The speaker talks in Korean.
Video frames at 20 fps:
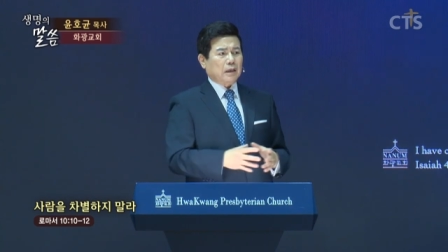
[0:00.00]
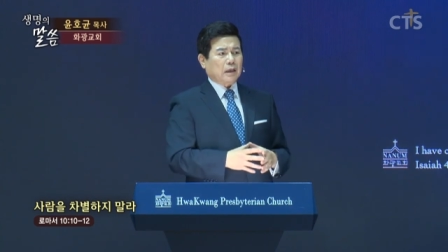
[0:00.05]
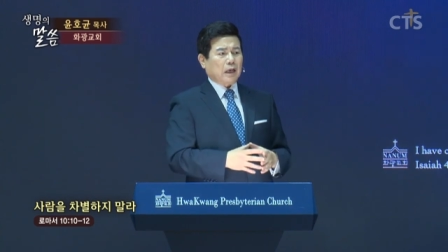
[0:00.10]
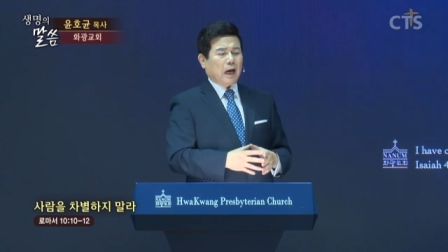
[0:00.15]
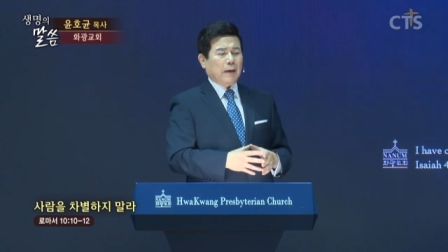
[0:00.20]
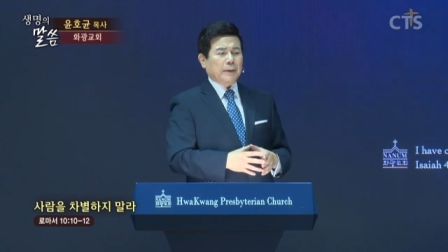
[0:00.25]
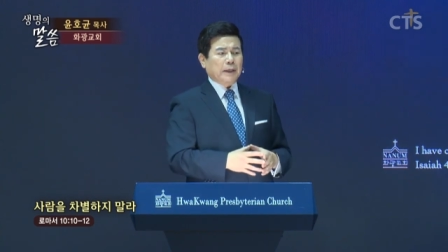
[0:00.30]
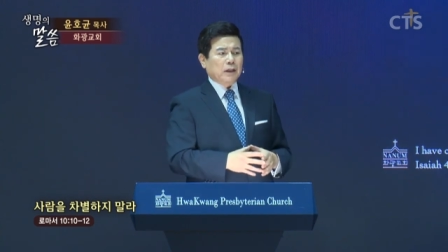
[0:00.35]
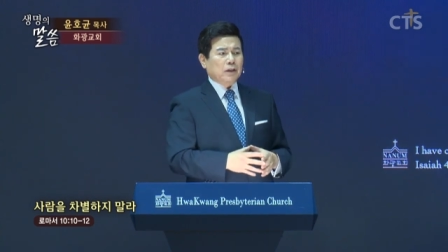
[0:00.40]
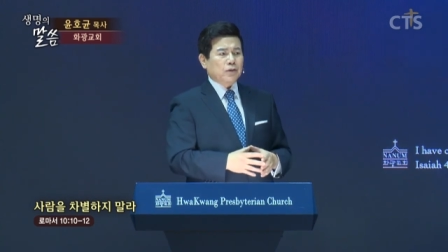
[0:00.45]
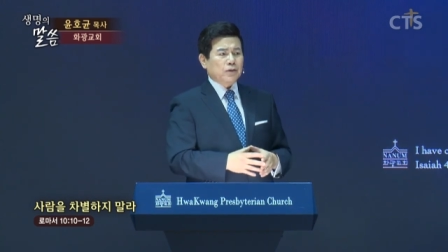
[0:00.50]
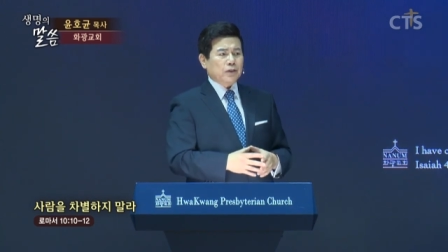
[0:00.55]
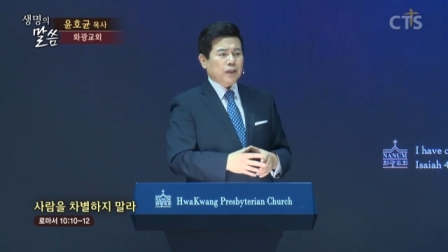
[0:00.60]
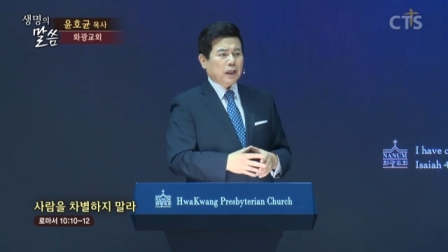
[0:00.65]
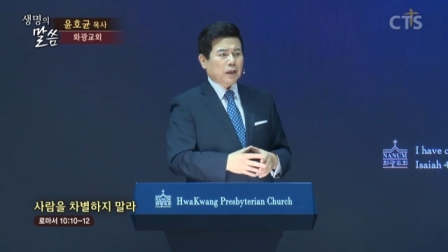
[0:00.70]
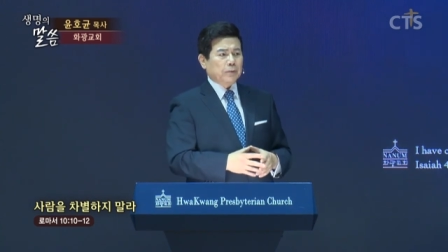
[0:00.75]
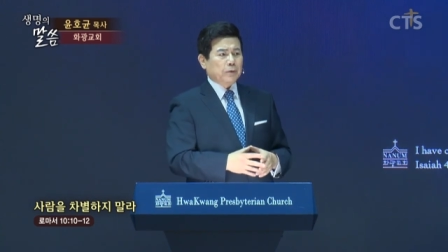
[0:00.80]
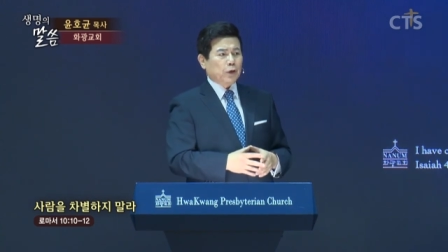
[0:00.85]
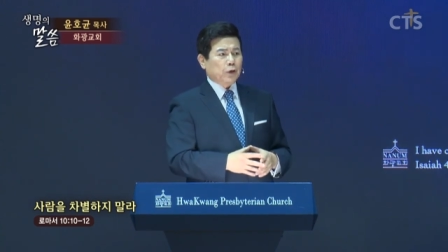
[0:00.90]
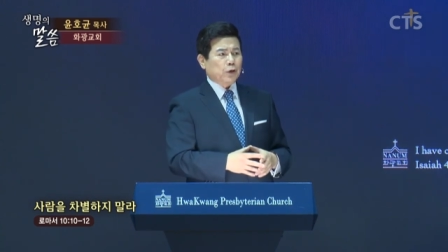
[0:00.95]
갑에 있는
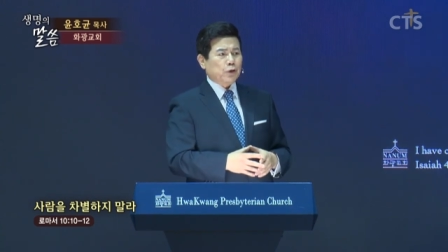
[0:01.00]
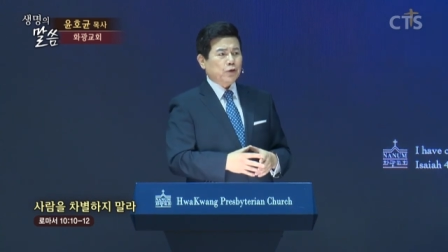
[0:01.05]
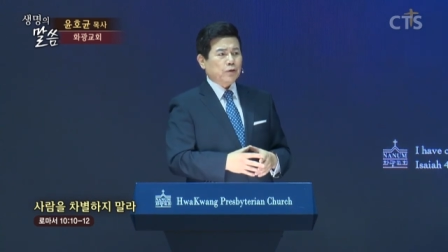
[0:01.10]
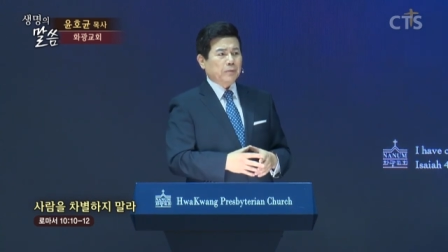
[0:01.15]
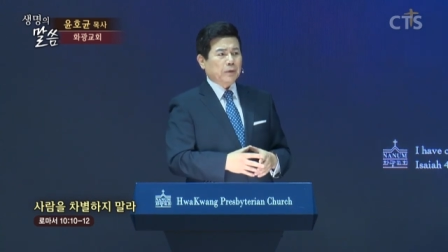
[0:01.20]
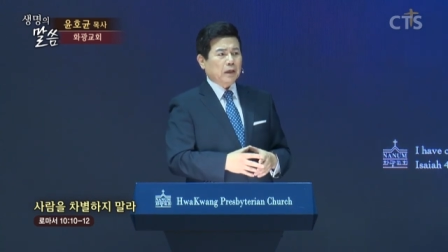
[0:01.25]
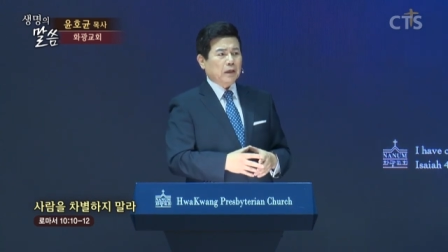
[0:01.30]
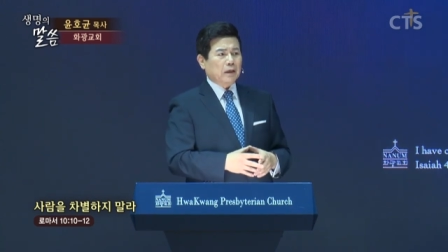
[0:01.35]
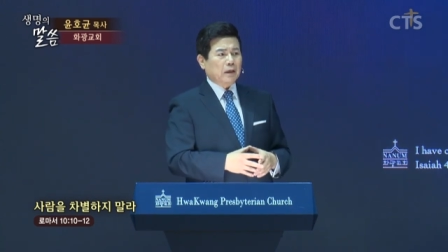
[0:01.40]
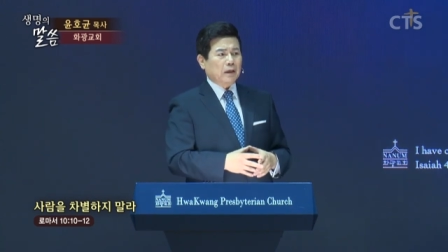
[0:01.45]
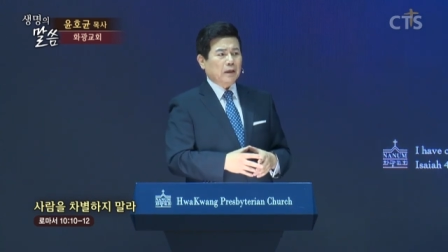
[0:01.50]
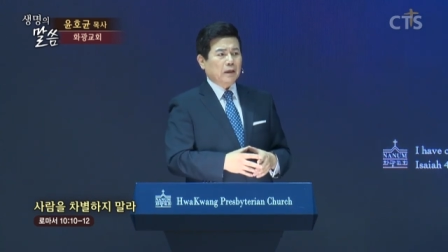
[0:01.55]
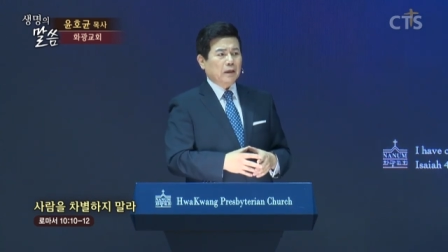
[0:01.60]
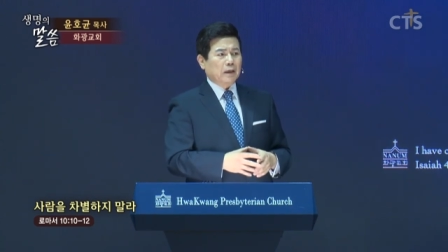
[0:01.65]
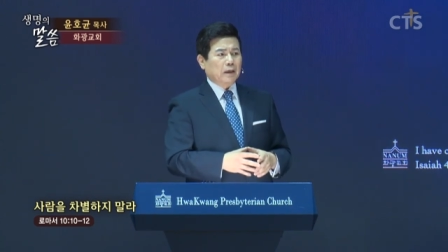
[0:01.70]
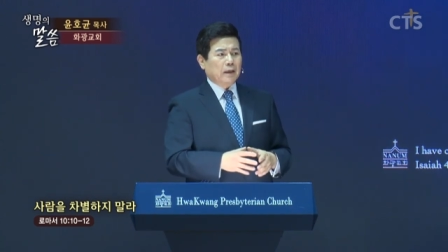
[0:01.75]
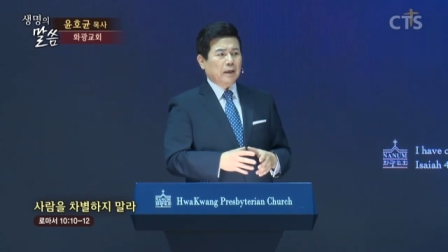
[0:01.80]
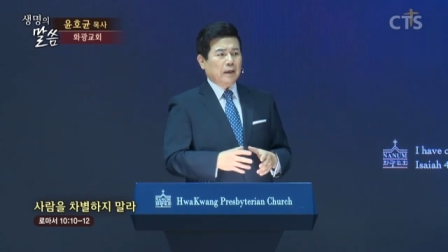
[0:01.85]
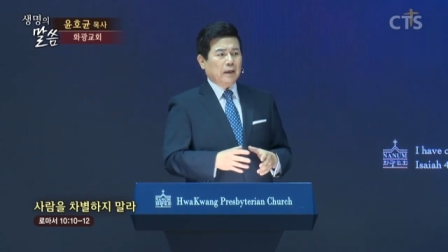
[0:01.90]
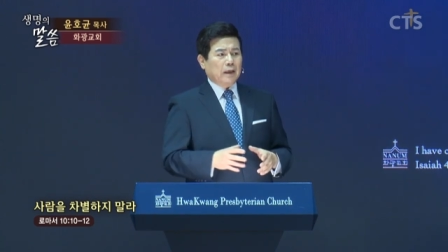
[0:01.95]
사람들이었습니까?
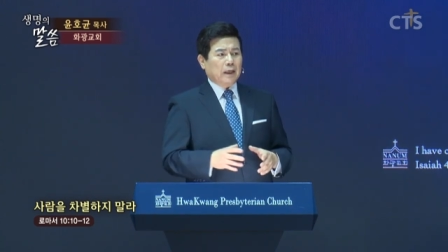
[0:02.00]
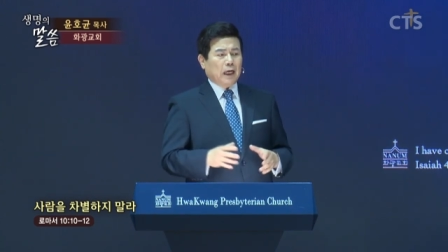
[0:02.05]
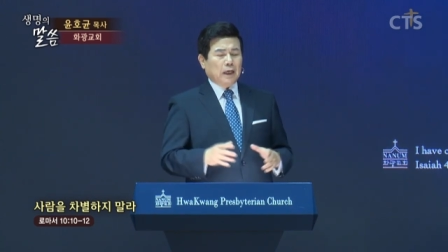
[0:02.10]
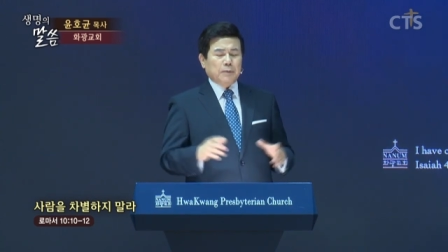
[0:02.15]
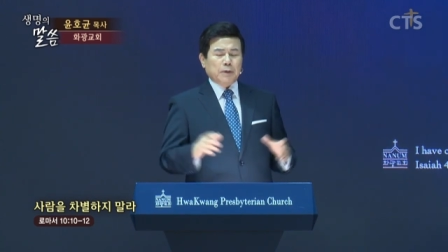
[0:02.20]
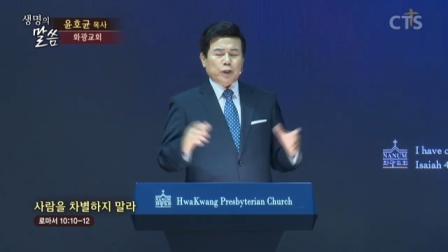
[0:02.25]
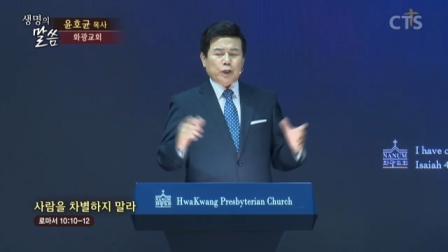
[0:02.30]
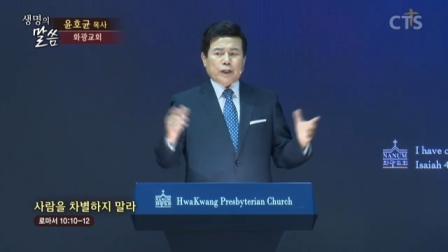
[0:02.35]
아니면